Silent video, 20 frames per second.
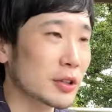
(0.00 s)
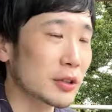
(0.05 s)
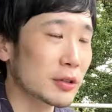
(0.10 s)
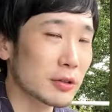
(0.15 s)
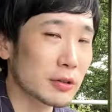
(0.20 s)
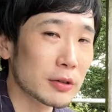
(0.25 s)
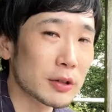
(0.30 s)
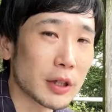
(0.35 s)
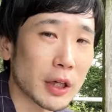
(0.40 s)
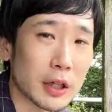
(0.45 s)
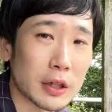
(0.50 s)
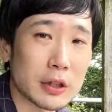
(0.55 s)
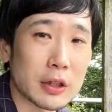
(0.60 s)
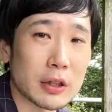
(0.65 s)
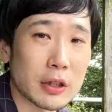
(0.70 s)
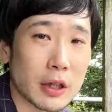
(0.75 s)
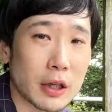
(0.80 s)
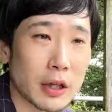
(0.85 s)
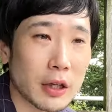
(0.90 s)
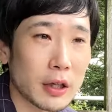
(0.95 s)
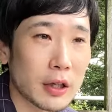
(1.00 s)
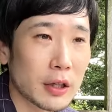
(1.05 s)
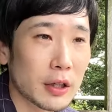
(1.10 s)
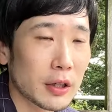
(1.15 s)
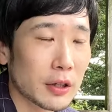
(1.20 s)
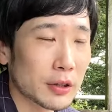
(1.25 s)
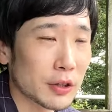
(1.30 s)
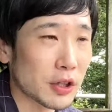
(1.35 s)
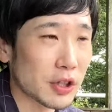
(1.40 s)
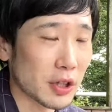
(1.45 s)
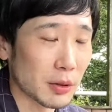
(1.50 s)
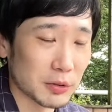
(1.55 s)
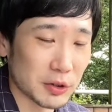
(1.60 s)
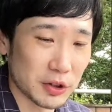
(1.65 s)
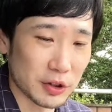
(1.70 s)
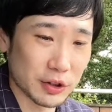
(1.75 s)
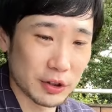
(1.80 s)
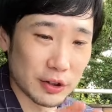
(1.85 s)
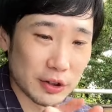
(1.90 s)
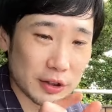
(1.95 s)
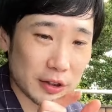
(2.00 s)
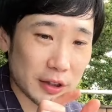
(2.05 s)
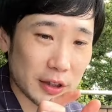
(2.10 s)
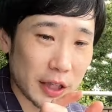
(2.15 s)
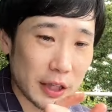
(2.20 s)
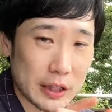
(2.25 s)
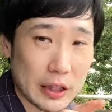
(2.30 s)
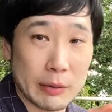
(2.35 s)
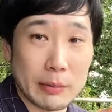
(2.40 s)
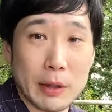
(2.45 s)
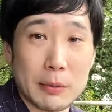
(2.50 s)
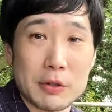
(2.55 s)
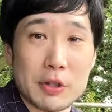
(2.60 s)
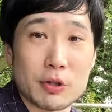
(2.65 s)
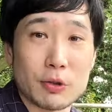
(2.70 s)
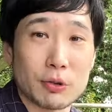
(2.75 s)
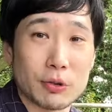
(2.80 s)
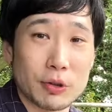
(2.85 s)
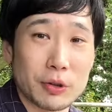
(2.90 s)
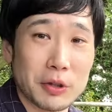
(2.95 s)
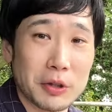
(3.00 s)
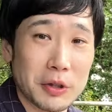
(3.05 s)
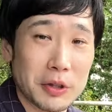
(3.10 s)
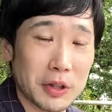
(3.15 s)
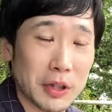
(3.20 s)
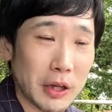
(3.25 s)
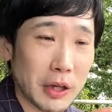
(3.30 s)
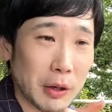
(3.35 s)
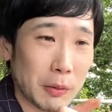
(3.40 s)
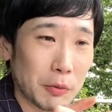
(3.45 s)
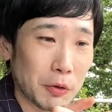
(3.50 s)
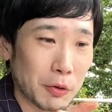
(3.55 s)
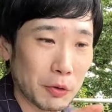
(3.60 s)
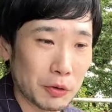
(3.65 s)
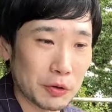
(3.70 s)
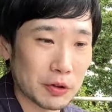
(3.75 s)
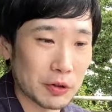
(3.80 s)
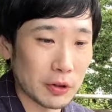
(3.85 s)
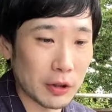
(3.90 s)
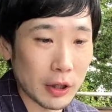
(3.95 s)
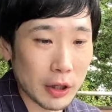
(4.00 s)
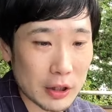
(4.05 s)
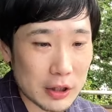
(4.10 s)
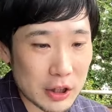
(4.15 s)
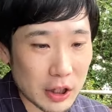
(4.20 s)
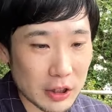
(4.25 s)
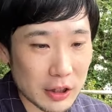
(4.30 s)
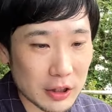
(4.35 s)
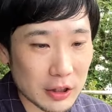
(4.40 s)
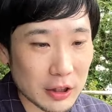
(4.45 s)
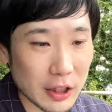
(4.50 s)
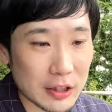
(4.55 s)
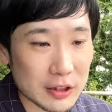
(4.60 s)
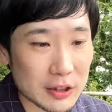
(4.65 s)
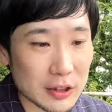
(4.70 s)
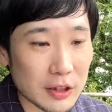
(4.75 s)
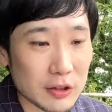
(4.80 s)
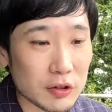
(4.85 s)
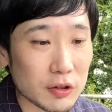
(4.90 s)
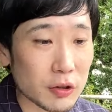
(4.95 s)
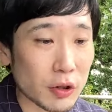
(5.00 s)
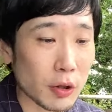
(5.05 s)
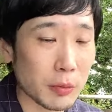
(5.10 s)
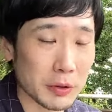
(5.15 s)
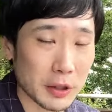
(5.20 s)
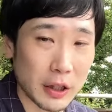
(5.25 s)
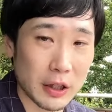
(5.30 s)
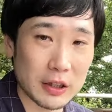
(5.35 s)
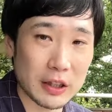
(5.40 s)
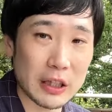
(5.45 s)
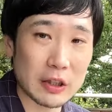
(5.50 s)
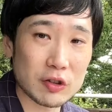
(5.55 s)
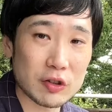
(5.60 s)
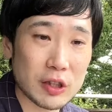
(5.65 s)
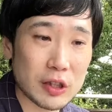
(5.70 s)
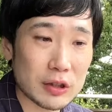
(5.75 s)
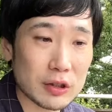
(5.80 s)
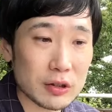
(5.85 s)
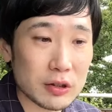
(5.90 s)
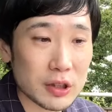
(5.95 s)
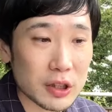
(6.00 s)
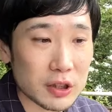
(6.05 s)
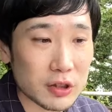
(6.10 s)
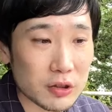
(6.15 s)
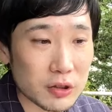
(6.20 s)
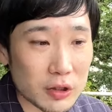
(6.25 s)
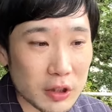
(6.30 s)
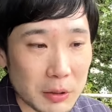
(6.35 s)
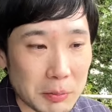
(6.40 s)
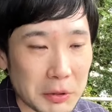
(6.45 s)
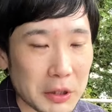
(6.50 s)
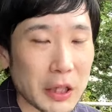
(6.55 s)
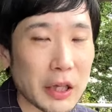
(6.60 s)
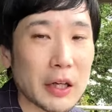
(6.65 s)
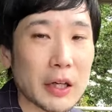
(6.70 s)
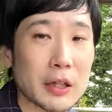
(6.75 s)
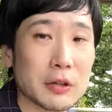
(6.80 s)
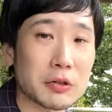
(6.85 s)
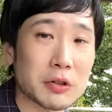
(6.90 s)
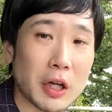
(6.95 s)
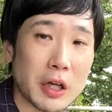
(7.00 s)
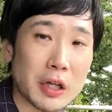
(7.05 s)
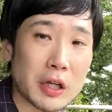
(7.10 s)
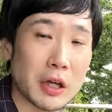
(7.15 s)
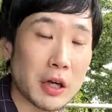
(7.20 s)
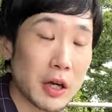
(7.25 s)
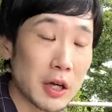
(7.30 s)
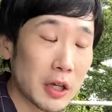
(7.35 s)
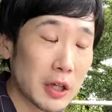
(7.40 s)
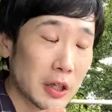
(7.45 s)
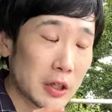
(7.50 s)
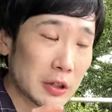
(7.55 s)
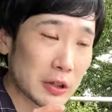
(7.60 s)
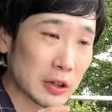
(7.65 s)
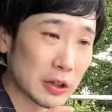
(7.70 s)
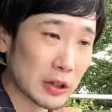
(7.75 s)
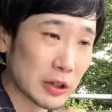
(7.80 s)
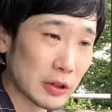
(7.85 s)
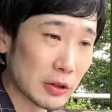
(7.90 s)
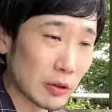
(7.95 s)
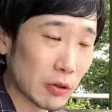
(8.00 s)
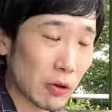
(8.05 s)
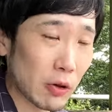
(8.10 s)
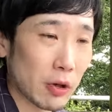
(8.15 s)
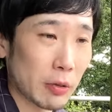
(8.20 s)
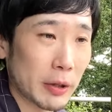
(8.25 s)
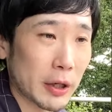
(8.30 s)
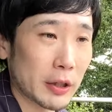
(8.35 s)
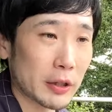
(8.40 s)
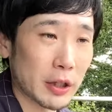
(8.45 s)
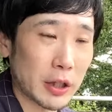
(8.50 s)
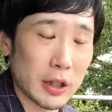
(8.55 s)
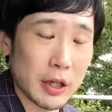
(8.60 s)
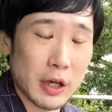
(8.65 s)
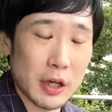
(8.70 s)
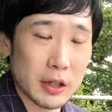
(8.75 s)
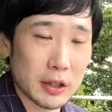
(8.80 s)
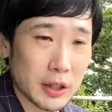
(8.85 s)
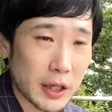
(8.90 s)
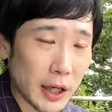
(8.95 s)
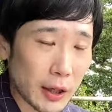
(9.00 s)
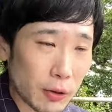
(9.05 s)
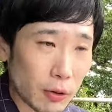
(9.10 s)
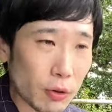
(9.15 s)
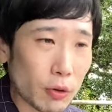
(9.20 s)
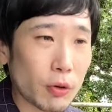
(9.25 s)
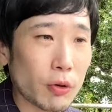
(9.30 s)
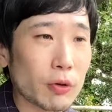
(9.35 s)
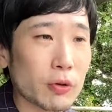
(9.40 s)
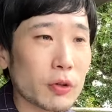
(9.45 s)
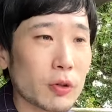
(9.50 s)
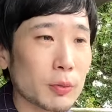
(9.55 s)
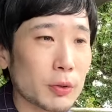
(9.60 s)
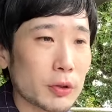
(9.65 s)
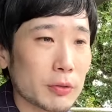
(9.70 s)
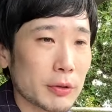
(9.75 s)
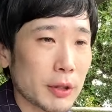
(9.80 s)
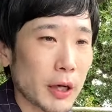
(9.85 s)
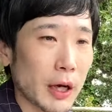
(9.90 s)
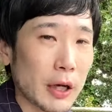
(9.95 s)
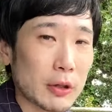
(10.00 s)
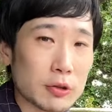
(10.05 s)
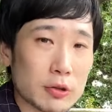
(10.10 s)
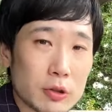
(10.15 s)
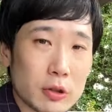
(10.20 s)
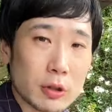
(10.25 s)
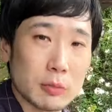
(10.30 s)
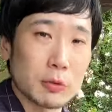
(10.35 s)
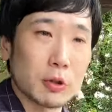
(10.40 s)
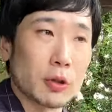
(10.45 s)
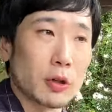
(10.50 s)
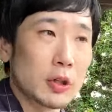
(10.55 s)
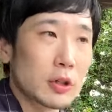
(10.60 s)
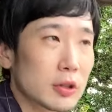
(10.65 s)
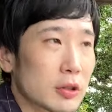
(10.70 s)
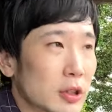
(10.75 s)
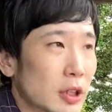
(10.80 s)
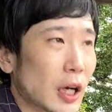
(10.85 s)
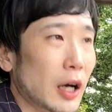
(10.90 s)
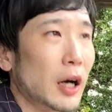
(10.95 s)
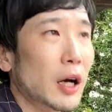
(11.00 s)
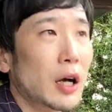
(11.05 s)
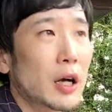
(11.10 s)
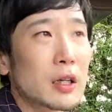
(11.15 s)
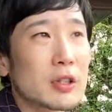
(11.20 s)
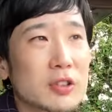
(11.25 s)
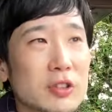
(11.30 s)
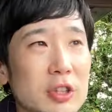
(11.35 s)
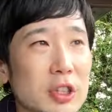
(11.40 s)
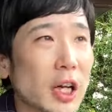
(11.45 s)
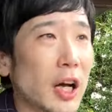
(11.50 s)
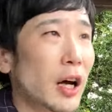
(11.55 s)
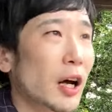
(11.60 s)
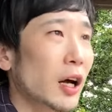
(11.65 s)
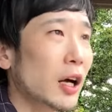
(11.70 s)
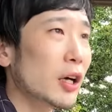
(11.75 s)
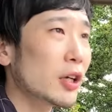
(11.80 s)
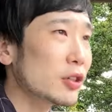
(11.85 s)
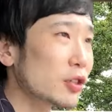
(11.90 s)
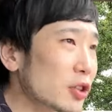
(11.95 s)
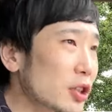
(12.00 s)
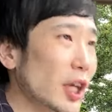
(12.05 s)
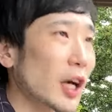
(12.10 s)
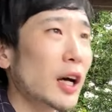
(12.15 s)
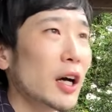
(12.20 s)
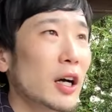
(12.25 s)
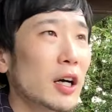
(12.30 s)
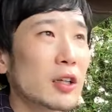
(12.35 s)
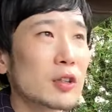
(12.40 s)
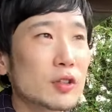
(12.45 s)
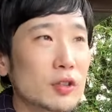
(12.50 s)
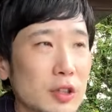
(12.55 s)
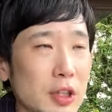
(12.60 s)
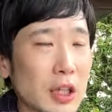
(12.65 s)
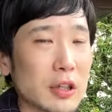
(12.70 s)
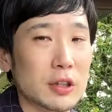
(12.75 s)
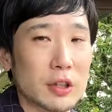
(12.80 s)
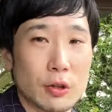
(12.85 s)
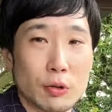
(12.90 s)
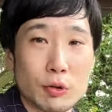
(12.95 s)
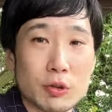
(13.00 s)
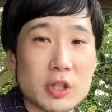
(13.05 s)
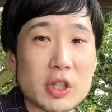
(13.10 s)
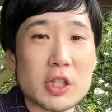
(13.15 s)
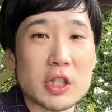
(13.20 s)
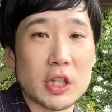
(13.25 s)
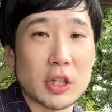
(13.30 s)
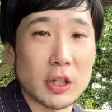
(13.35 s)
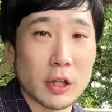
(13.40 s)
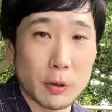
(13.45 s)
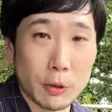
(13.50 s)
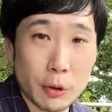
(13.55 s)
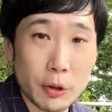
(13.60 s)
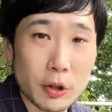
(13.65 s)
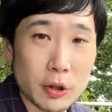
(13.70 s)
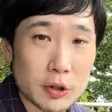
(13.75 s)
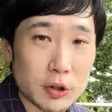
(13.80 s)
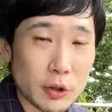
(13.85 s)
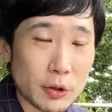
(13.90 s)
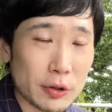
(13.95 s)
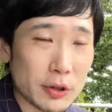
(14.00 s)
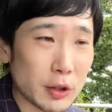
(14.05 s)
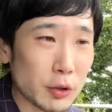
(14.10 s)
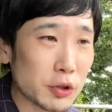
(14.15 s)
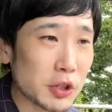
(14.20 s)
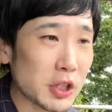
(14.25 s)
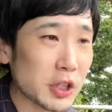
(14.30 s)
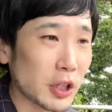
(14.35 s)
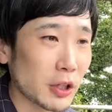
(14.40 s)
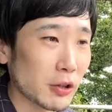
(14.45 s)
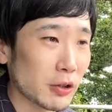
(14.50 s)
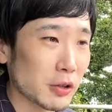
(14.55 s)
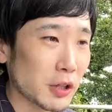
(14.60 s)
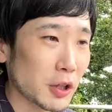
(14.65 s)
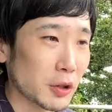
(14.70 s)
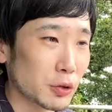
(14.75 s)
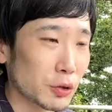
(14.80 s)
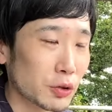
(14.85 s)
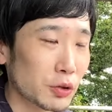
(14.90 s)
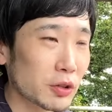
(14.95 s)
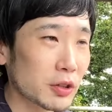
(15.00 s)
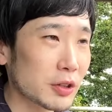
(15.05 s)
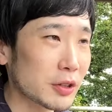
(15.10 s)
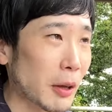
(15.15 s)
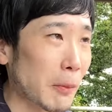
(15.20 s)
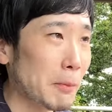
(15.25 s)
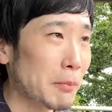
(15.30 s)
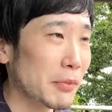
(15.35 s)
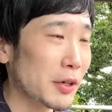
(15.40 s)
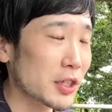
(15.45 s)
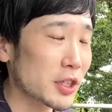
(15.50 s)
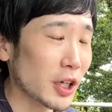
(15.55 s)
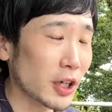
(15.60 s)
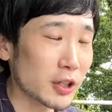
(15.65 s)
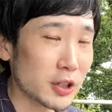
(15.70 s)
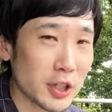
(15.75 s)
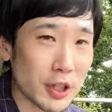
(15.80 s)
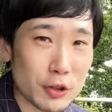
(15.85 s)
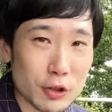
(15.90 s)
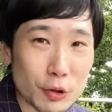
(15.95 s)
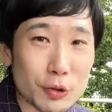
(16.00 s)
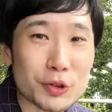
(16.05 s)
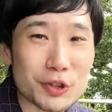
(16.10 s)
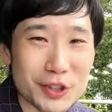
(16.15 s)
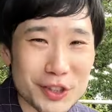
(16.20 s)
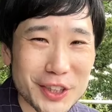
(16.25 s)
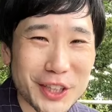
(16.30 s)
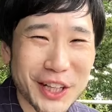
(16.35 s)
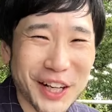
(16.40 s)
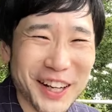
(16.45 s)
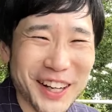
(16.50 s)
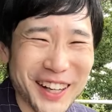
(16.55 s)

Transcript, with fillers: んげえ行ってて。で、しかもすんげえ狭い道通んの。なんかもうほんと、あ、車輪脱線するよみたいな。脱輪するぜすぐにみたいなぐらい、すんごい細かい。で、結構ヨボヨボで歩く時も、くた、くた、くた、くたっておじいちゃんなのよ。そんなおじいちゃんなのに、運転めちゃくちゃ上手っていう